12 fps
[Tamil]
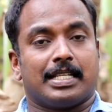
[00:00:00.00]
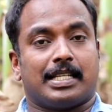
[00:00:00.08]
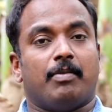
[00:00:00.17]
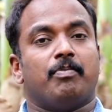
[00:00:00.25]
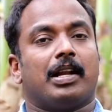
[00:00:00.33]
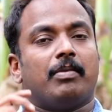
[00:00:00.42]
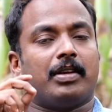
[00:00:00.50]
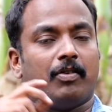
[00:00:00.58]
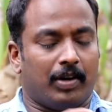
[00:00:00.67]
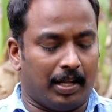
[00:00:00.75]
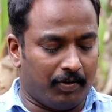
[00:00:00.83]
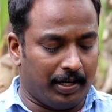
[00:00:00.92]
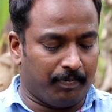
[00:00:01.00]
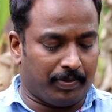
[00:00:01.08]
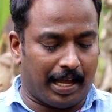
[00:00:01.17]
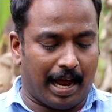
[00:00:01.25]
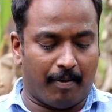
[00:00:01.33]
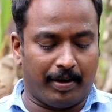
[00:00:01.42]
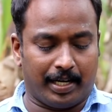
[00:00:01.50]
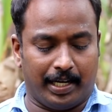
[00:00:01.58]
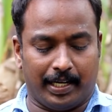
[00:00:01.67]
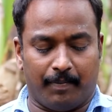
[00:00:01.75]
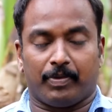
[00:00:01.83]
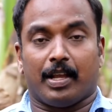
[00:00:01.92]
சம்பளம் எவ்வளவு அப்படின்னு
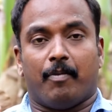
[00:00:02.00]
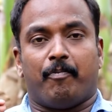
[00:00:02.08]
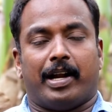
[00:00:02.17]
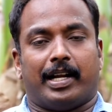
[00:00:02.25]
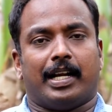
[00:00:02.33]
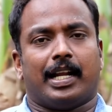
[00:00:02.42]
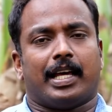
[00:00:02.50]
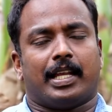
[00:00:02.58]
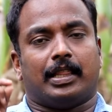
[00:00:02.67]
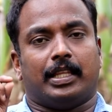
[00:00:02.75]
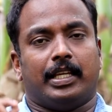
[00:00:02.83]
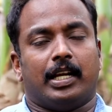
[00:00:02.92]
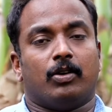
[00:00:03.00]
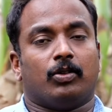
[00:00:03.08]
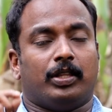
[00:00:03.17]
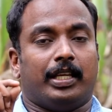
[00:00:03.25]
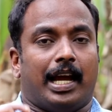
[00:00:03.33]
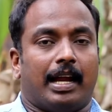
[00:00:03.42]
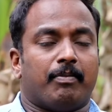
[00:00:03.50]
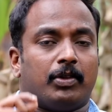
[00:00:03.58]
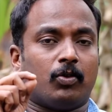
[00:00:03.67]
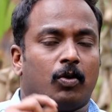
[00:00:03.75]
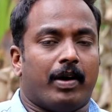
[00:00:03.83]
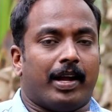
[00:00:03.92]
கேட்டிங்கன்னா பன்னெண்டாயிரத்தி எண்ணூற்றி
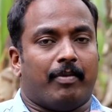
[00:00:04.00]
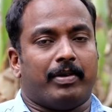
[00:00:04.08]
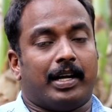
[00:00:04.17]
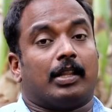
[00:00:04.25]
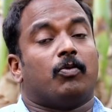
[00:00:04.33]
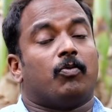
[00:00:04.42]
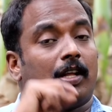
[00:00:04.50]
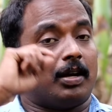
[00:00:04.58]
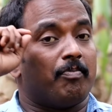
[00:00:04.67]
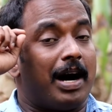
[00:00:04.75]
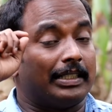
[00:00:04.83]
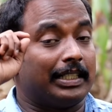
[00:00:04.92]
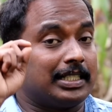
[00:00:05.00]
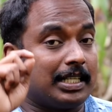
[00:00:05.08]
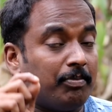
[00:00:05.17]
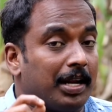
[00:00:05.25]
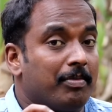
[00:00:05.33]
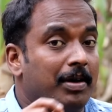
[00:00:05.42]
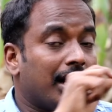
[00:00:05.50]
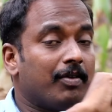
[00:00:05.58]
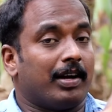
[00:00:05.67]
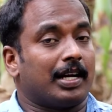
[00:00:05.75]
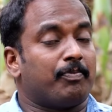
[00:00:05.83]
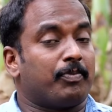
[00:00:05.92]
ஐம்பது ரூபாய் அப்படின்றது உங்களுக்கு மாத சம்பளமாக
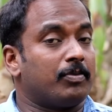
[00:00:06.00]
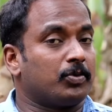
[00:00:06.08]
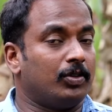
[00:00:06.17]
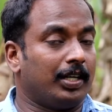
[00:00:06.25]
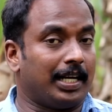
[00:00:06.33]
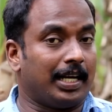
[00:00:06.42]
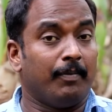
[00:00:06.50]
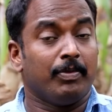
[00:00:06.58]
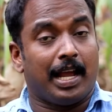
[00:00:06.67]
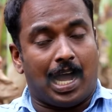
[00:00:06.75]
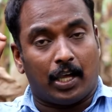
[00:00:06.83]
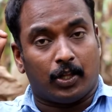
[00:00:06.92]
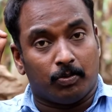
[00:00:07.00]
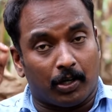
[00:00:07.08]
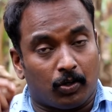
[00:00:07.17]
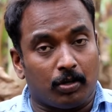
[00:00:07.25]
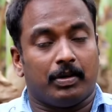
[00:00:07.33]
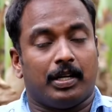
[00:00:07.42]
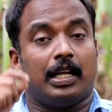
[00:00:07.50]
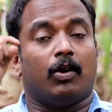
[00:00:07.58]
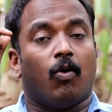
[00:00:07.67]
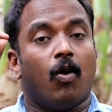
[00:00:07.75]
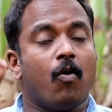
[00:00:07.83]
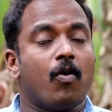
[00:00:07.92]
வழங்கப்படும் சொல்லியிருக்காங்க அது மட்டும் இல்லை
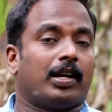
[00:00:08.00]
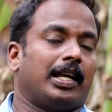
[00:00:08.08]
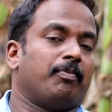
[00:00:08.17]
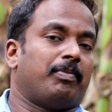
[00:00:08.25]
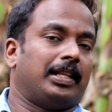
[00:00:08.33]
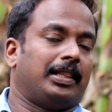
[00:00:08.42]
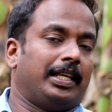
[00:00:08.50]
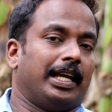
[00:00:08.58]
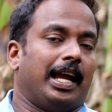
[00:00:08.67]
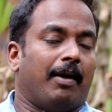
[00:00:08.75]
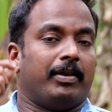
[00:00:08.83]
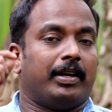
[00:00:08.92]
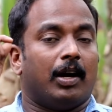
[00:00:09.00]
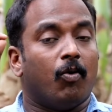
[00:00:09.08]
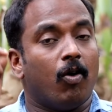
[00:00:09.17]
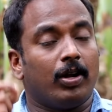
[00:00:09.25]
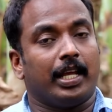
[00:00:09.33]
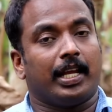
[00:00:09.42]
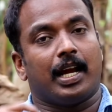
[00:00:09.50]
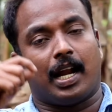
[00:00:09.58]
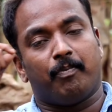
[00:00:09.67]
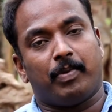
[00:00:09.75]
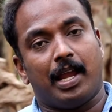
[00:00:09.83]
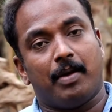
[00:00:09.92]
ஓவர் டைம் பார்த்தீங்க அப்படின்னா
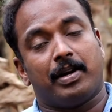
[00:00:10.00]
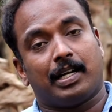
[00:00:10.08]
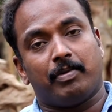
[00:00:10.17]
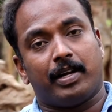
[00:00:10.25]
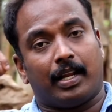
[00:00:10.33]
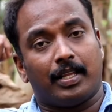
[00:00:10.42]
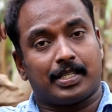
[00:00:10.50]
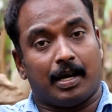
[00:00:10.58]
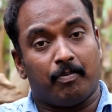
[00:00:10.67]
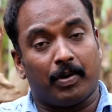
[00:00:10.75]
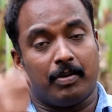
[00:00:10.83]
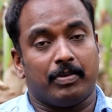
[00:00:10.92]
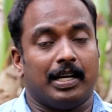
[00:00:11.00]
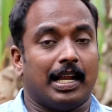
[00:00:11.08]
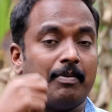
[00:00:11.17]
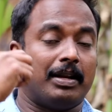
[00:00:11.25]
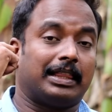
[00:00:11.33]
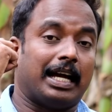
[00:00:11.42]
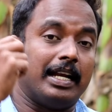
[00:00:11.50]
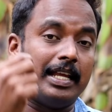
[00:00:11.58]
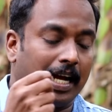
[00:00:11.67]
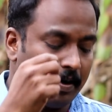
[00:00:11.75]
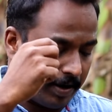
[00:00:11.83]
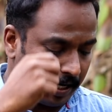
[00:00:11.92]
ஓட்டிக்கான பேமெண்ட் அப்படின்றது சம்பளம் இல்லாமல்
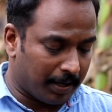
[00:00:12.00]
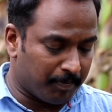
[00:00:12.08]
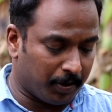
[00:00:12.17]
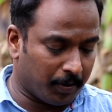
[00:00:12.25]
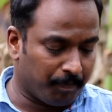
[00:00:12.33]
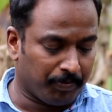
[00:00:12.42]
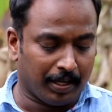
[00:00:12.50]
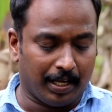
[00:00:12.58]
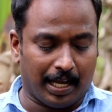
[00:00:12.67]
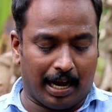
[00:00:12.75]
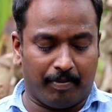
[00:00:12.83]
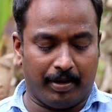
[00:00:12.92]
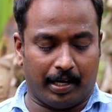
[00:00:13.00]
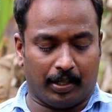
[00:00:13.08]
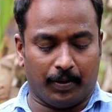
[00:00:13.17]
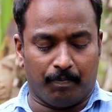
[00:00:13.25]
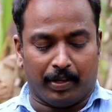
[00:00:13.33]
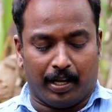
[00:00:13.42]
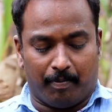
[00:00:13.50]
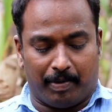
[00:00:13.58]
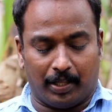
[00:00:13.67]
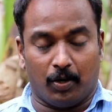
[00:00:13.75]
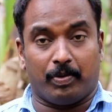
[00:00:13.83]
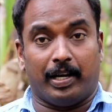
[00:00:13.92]
தனியாக வழங்கப்படும் அப்படின்றதையும்
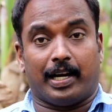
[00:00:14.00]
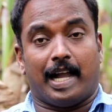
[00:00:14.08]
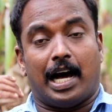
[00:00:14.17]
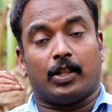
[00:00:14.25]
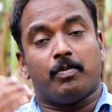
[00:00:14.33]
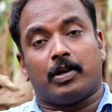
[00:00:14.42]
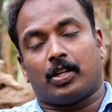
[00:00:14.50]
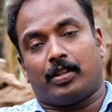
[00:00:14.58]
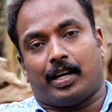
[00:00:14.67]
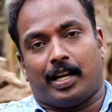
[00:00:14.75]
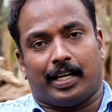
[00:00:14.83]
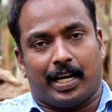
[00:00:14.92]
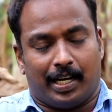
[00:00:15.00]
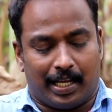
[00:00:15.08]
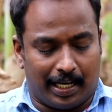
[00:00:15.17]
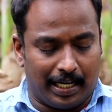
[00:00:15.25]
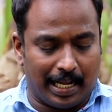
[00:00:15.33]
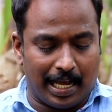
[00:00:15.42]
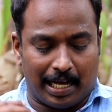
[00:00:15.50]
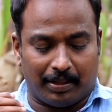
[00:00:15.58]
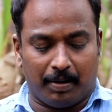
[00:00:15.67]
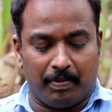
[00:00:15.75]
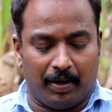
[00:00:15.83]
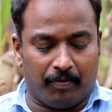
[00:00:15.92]
பதிவு பண்ணியிருக்காங்க அது மட்டும் தானான்னு கேட்டால் இல்லை
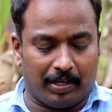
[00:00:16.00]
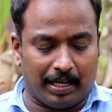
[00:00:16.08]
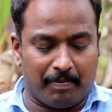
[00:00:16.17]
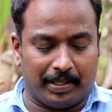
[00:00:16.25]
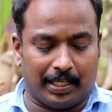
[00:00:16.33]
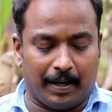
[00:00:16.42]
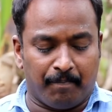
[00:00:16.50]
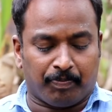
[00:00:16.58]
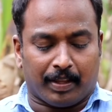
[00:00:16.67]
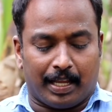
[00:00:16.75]
அதர் பெனிஃபிட்டில் பார்த்தீங்கன்னா